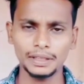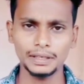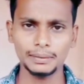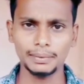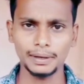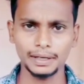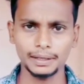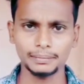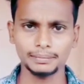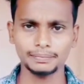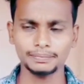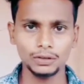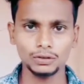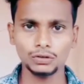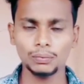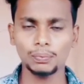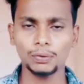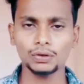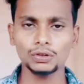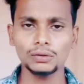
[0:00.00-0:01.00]
পেতে পারি
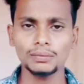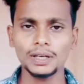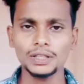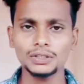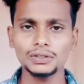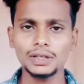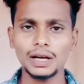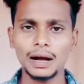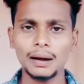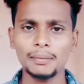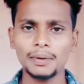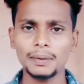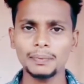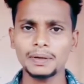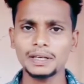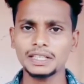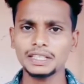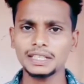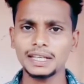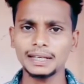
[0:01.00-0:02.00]
তো প্রথম আসুক আমরা
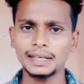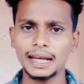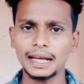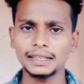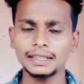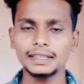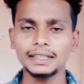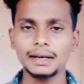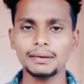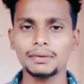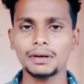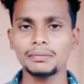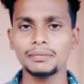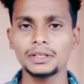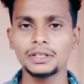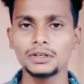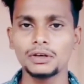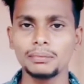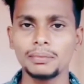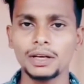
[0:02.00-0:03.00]
ফেসটা না দেখি আমরা
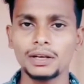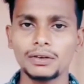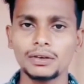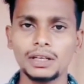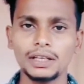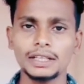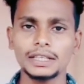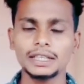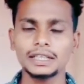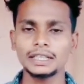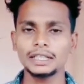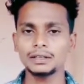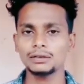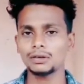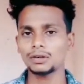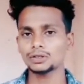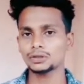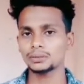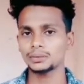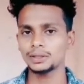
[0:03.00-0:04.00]
ভিডিও মেক করলে কী কী
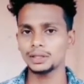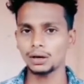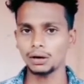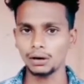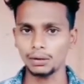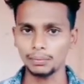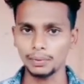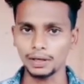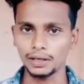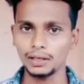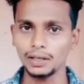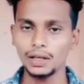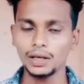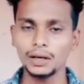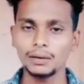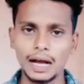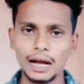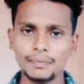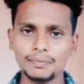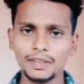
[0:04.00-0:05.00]
অসুবিধা হবে
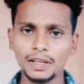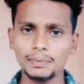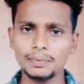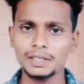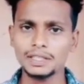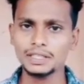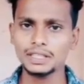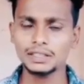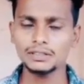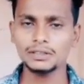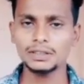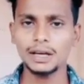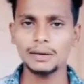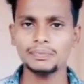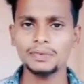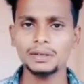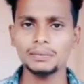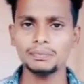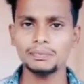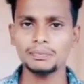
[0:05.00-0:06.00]
আপনার ফেসটা যদি
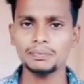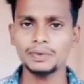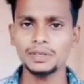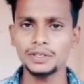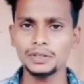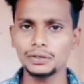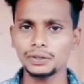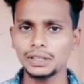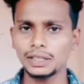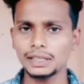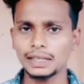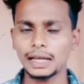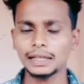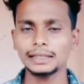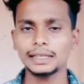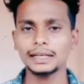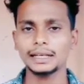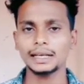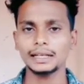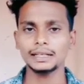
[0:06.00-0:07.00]
আপনি ভিডিওতে না
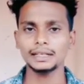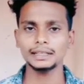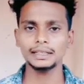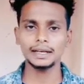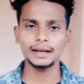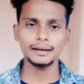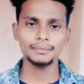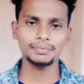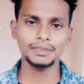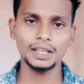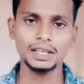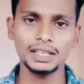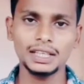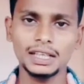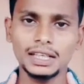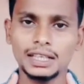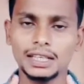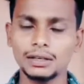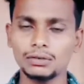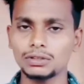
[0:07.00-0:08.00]
দেখেন এতে
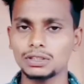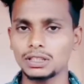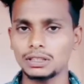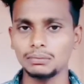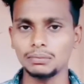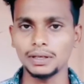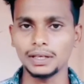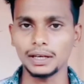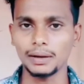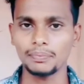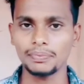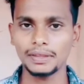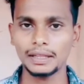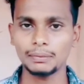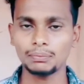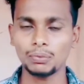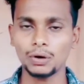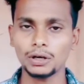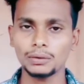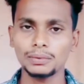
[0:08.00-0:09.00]
আপনাকে কেউ চিনবে না
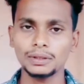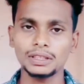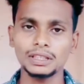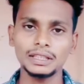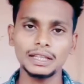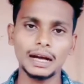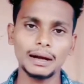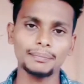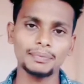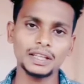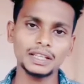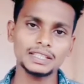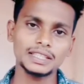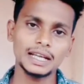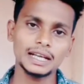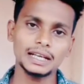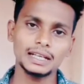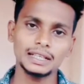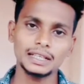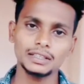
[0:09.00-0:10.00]
পরবর্তীতে আপনার
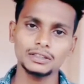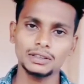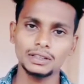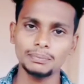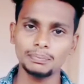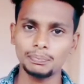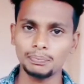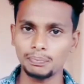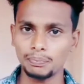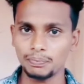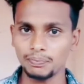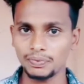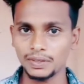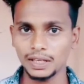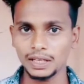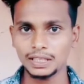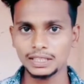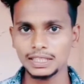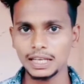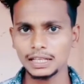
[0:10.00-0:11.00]
চ্যানেলটা যদি
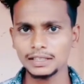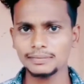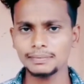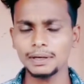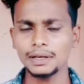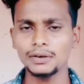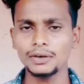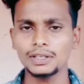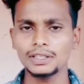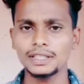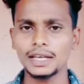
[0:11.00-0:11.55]
সাসপেন্ড